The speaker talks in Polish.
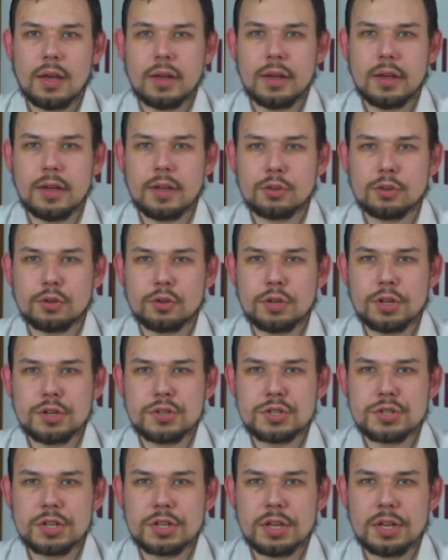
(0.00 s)
E, to
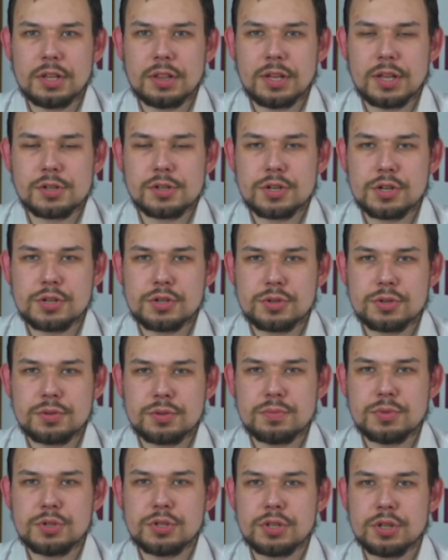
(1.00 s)
jeszcze jedna rzecz,
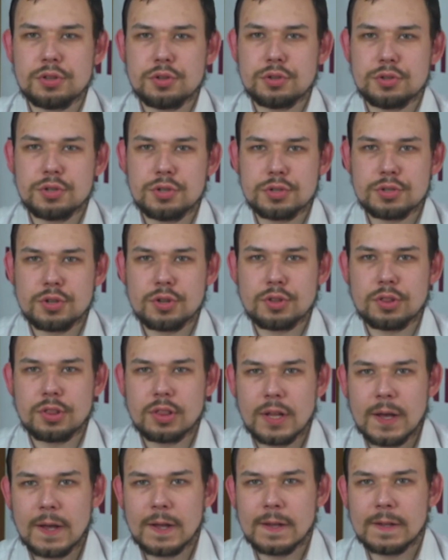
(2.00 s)
myślę, dość
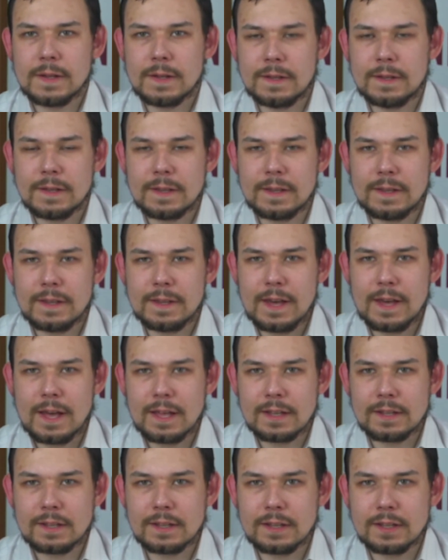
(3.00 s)
istotna. E,
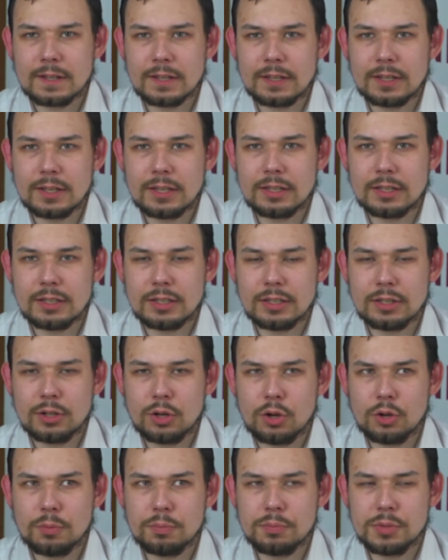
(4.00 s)
jak
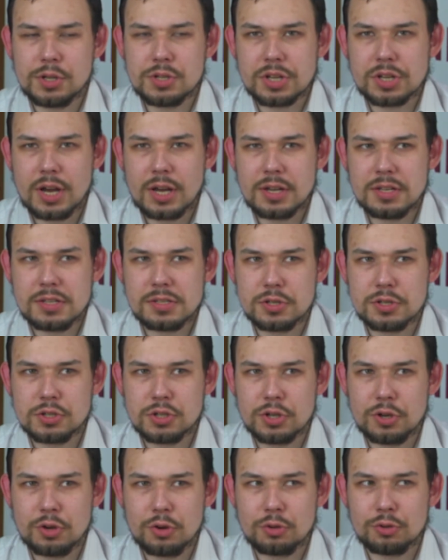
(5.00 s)
e, mieszkańcy
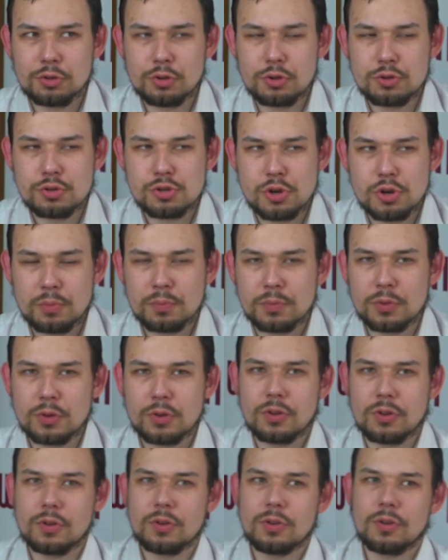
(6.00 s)
się odnoszą
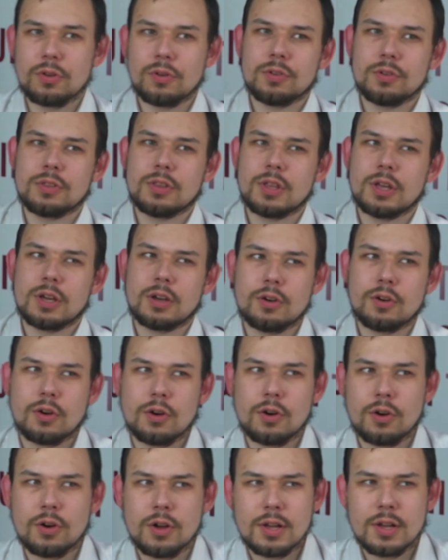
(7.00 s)
do
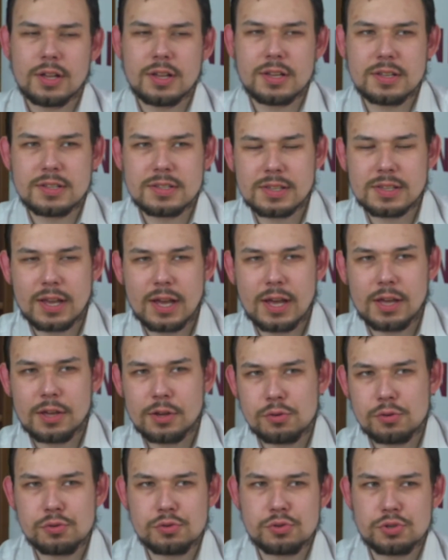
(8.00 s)
tego
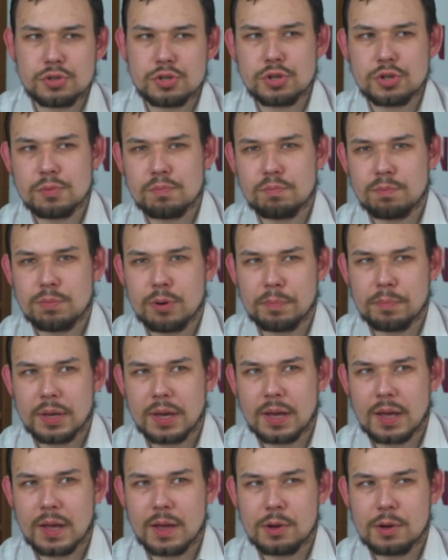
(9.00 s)
strajku? Czy
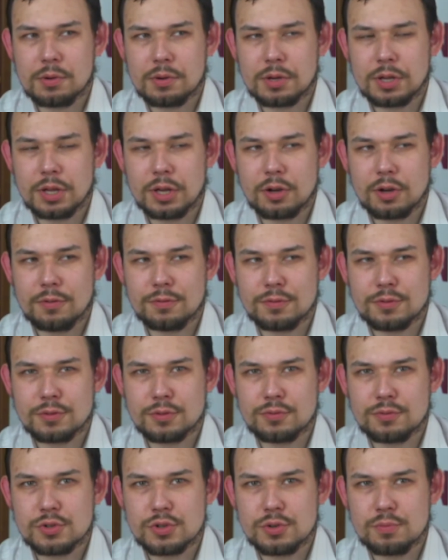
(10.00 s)
popierają
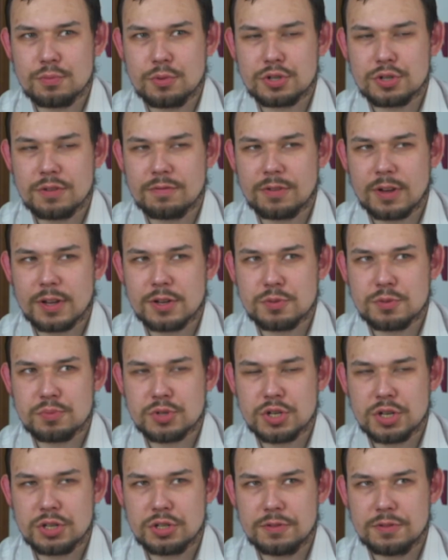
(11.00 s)
kierowców, czy może wręcz
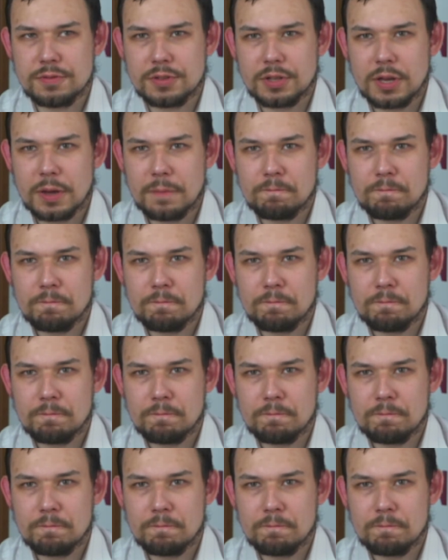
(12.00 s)
przeciwnie?